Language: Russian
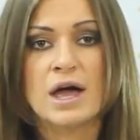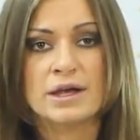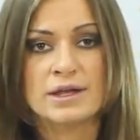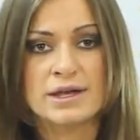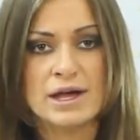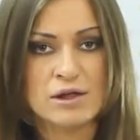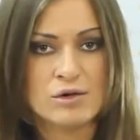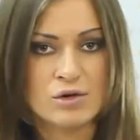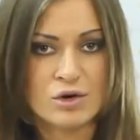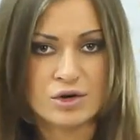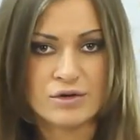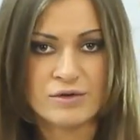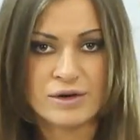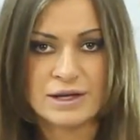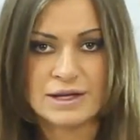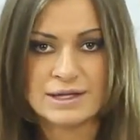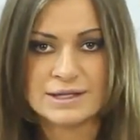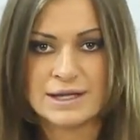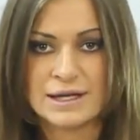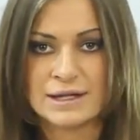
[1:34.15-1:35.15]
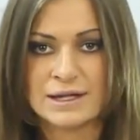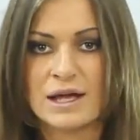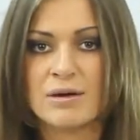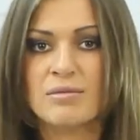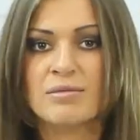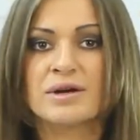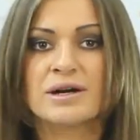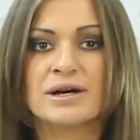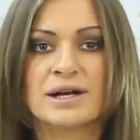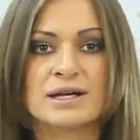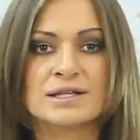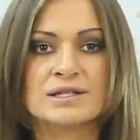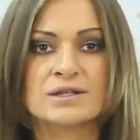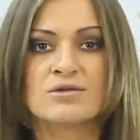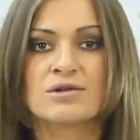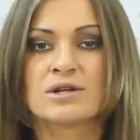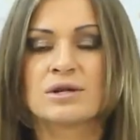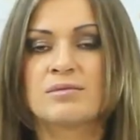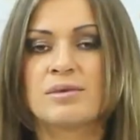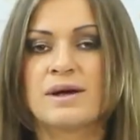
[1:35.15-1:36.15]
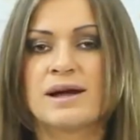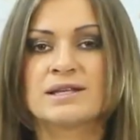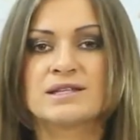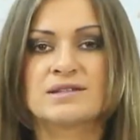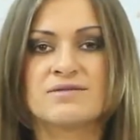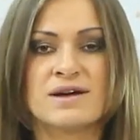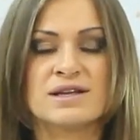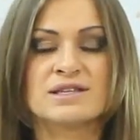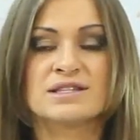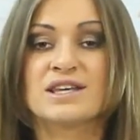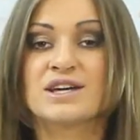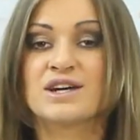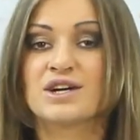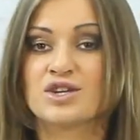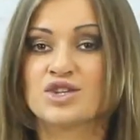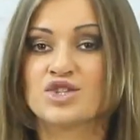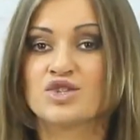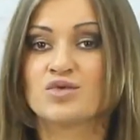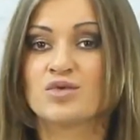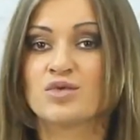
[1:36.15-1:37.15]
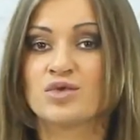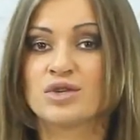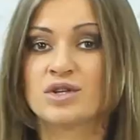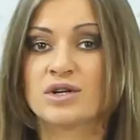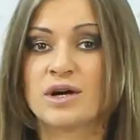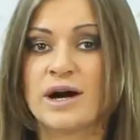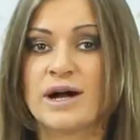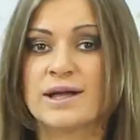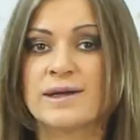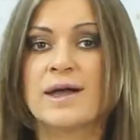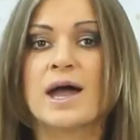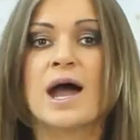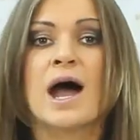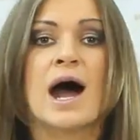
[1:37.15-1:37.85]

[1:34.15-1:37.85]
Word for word: Гиалуроновая кислота прекрасно укрепляет связки и хрящевую ткань.